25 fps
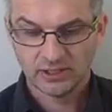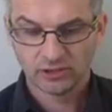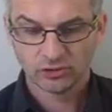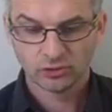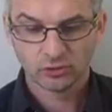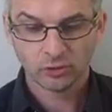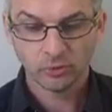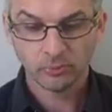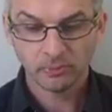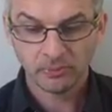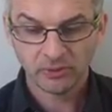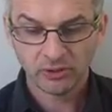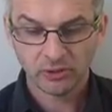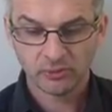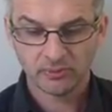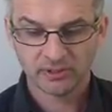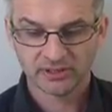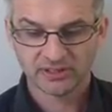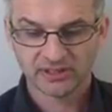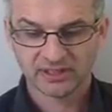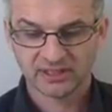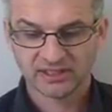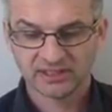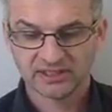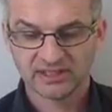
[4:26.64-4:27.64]
stopper le
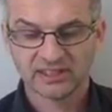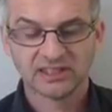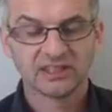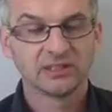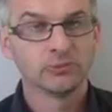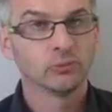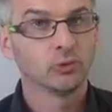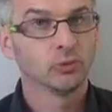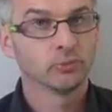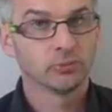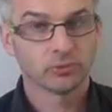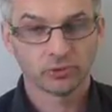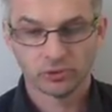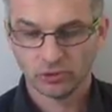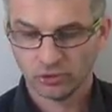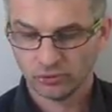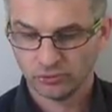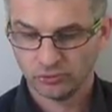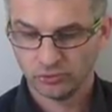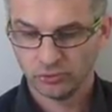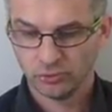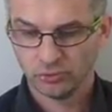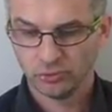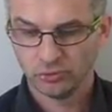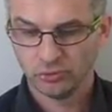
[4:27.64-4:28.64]
massacre des animaux pour leur
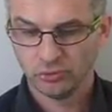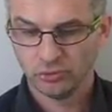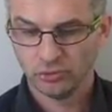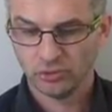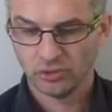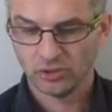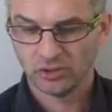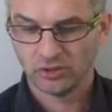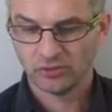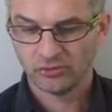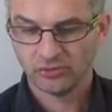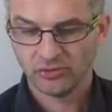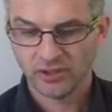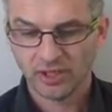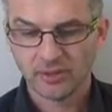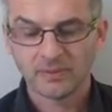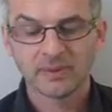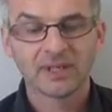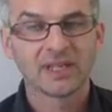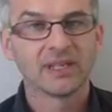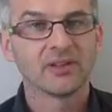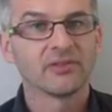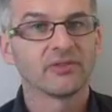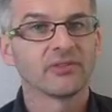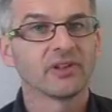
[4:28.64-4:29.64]
fourrure,
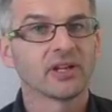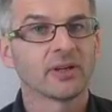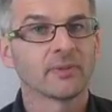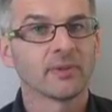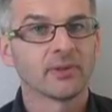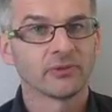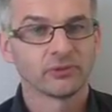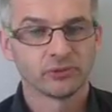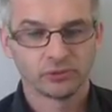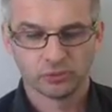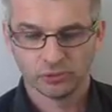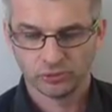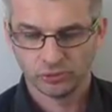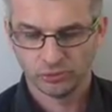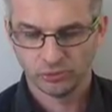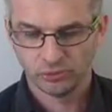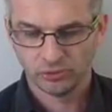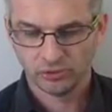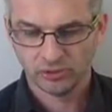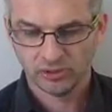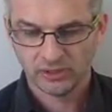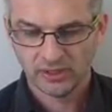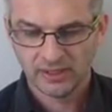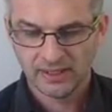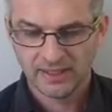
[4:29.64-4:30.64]
fermer les fermes à
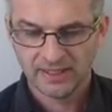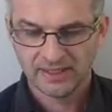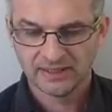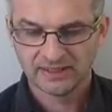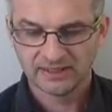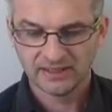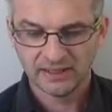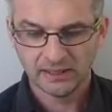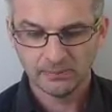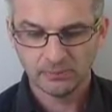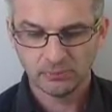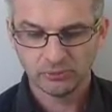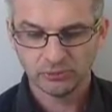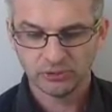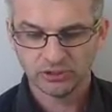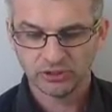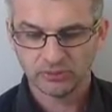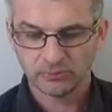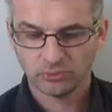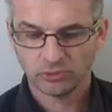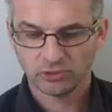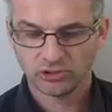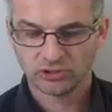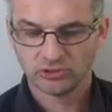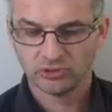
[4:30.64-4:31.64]
fourrure,
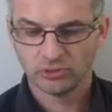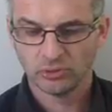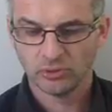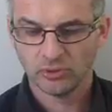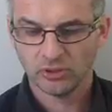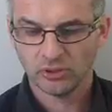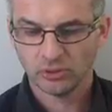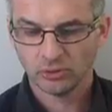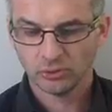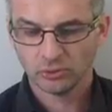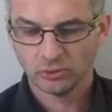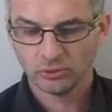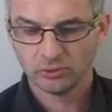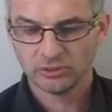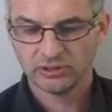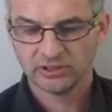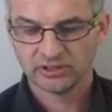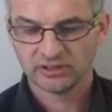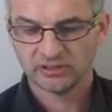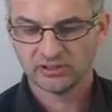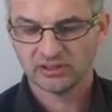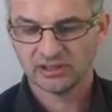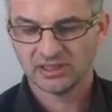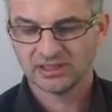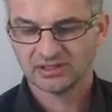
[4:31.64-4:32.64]
déposer un projet de loi
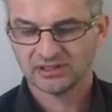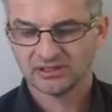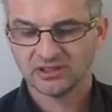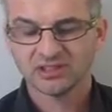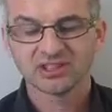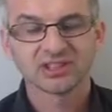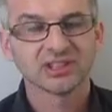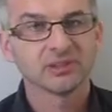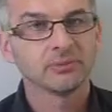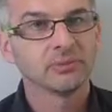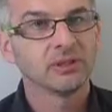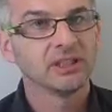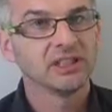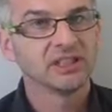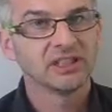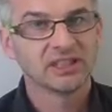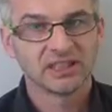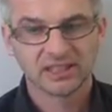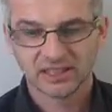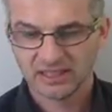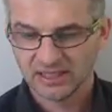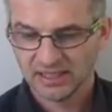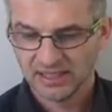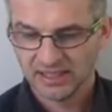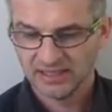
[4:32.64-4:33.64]
reconnaissant la
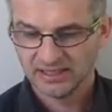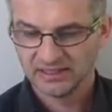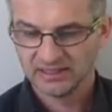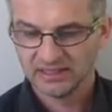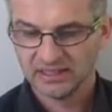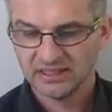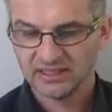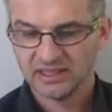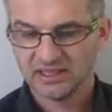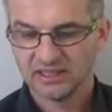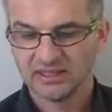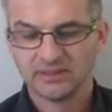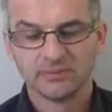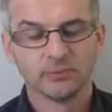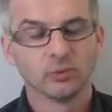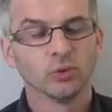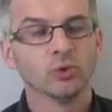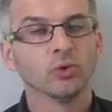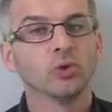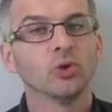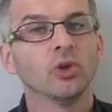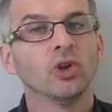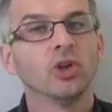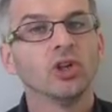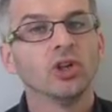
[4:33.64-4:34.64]
sensibilité des
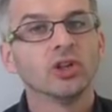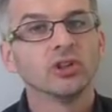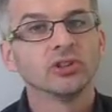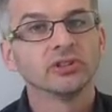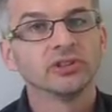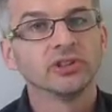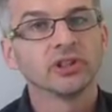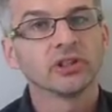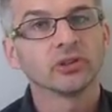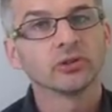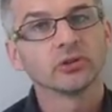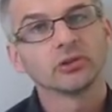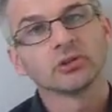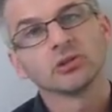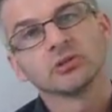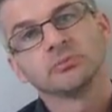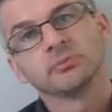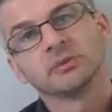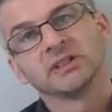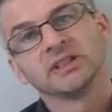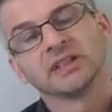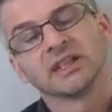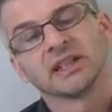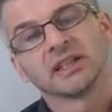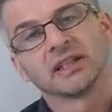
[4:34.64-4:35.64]
animaux dans le
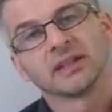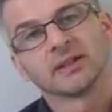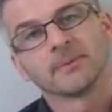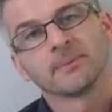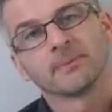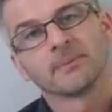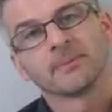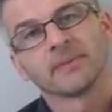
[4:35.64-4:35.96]
code pénal.